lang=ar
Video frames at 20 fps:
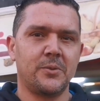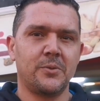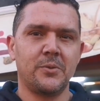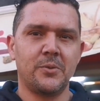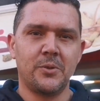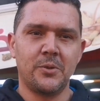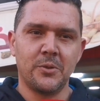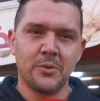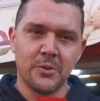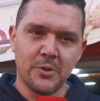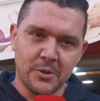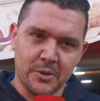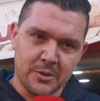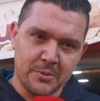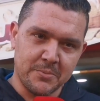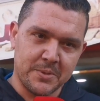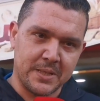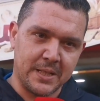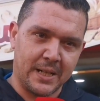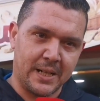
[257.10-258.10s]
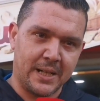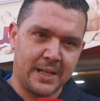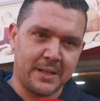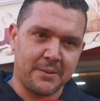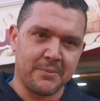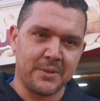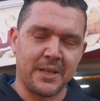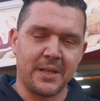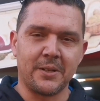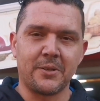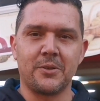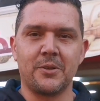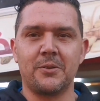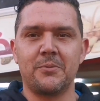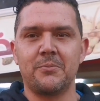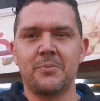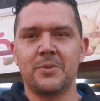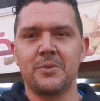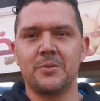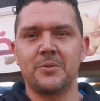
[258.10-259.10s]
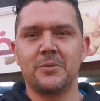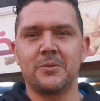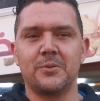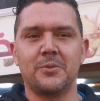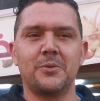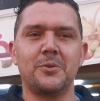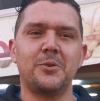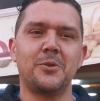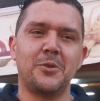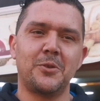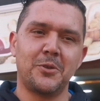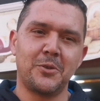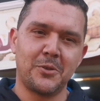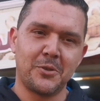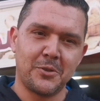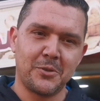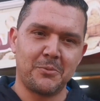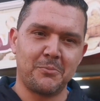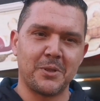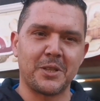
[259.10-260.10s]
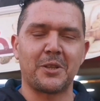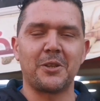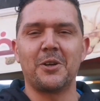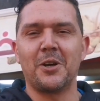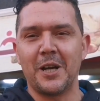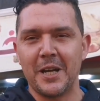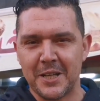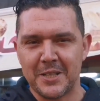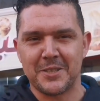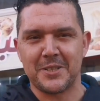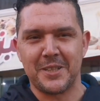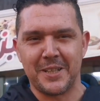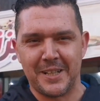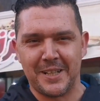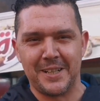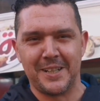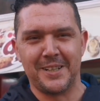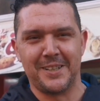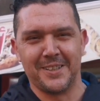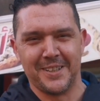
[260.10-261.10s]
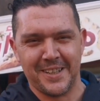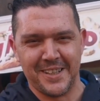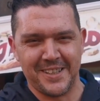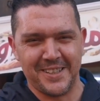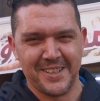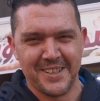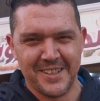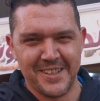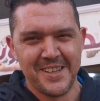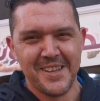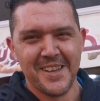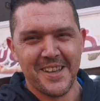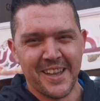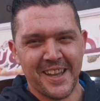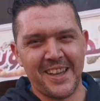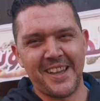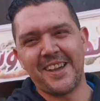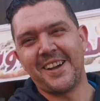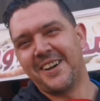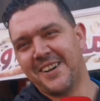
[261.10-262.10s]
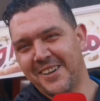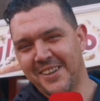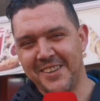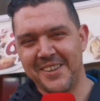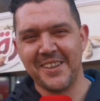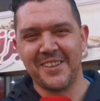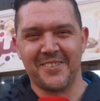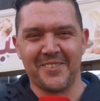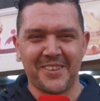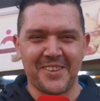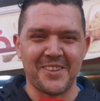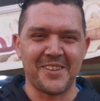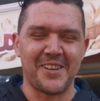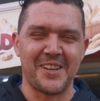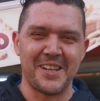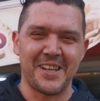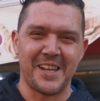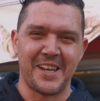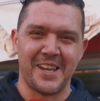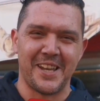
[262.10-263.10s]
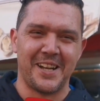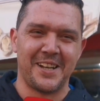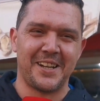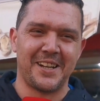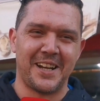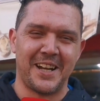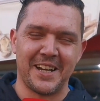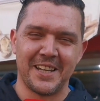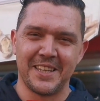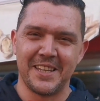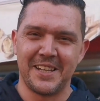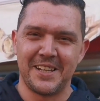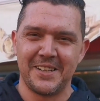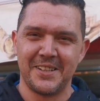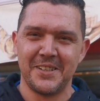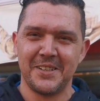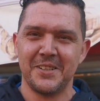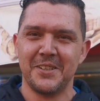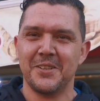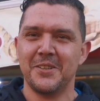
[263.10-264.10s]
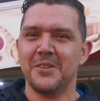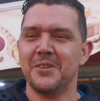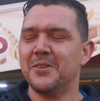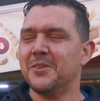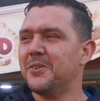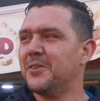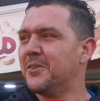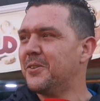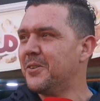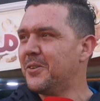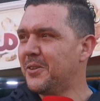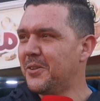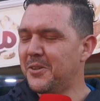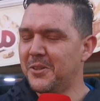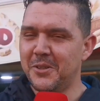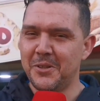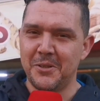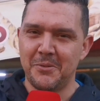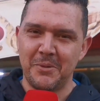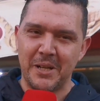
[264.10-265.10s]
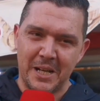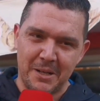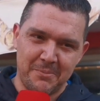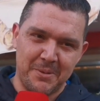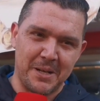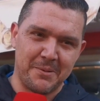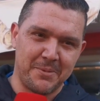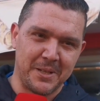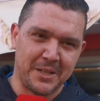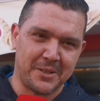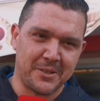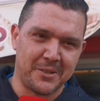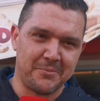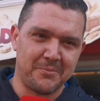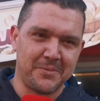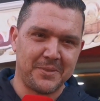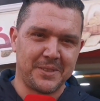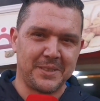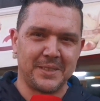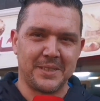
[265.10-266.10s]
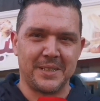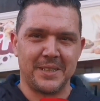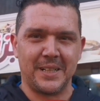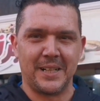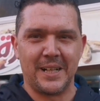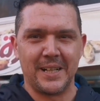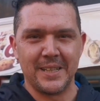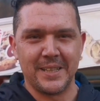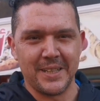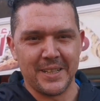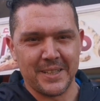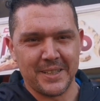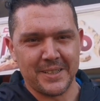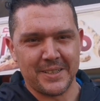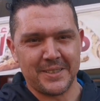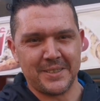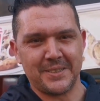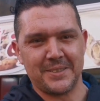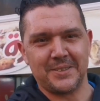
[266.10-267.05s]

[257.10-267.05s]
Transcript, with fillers: ونقول لكم صحة رمضانكم ومطلع اكسترا عاد مطلع علينا هكذا ومرحبا بكم هذه